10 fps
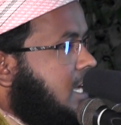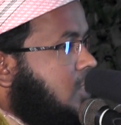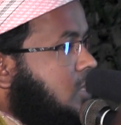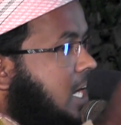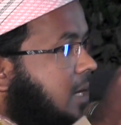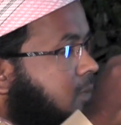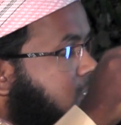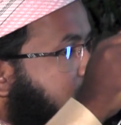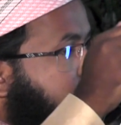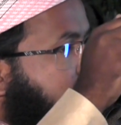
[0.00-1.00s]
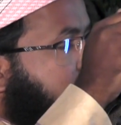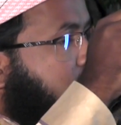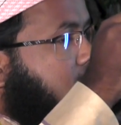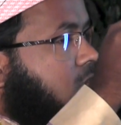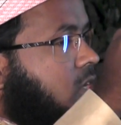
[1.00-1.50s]
কিন্তু আমি যে
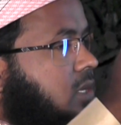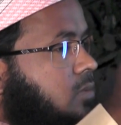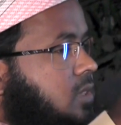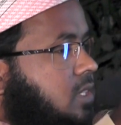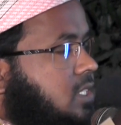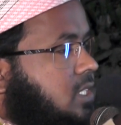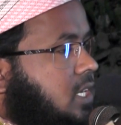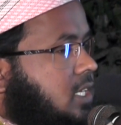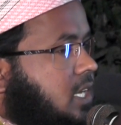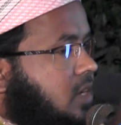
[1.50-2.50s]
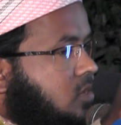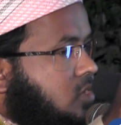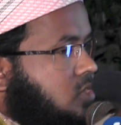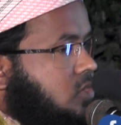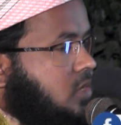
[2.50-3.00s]
মেশিনটার কথা বলতেছি এটা
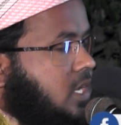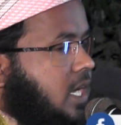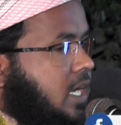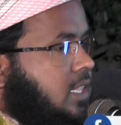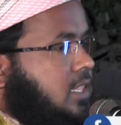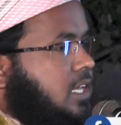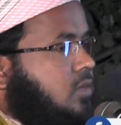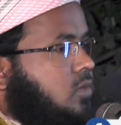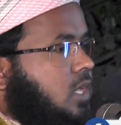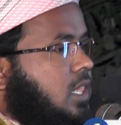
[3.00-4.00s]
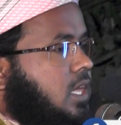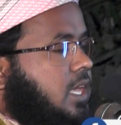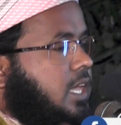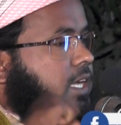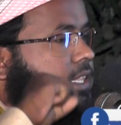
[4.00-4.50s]
কষ্ট করে হাত দিয়ে ঘুরান লাগে